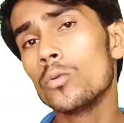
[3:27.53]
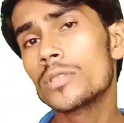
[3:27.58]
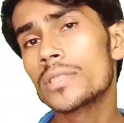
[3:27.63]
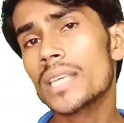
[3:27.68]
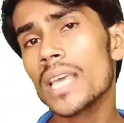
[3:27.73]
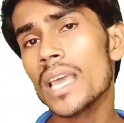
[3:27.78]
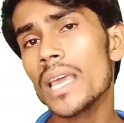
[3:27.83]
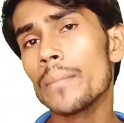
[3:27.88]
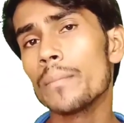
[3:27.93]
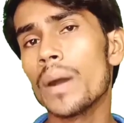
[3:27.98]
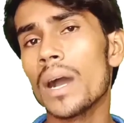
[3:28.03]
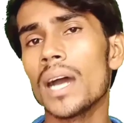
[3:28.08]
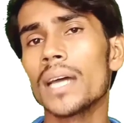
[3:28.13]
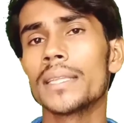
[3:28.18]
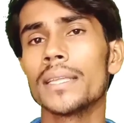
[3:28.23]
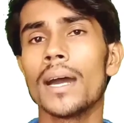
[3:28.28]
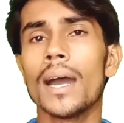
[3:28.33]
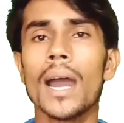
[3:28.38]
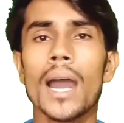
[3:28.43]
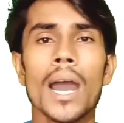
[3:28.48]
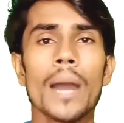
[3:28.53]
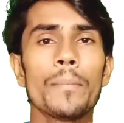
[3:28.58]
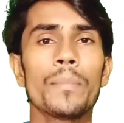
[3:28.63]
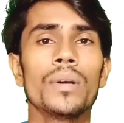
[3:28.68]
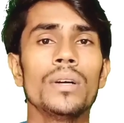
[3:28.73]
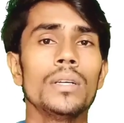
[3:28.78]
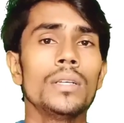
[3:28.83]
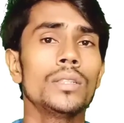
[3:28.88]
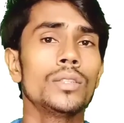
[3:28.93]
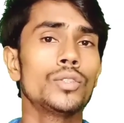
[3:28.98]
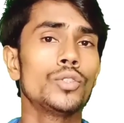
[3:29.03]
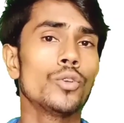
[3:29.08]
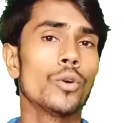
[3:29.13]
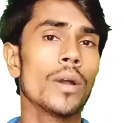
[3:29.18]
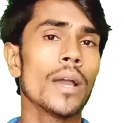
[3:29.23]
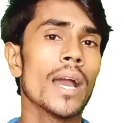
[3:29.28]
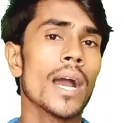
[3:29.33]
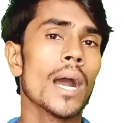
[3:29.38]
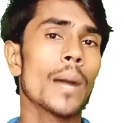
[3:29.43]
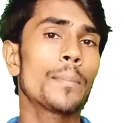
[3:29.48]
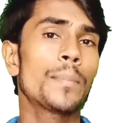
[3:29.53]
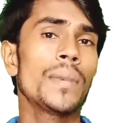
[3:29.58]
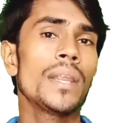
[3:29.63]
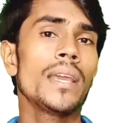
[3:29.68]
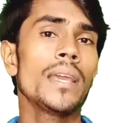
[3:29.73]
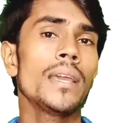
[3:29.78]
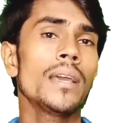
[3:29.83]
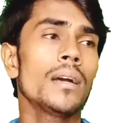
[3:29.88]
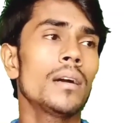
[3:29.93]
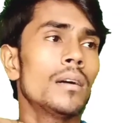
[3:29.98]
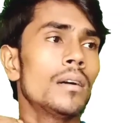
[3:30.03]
उसके बाद आप जो है अपने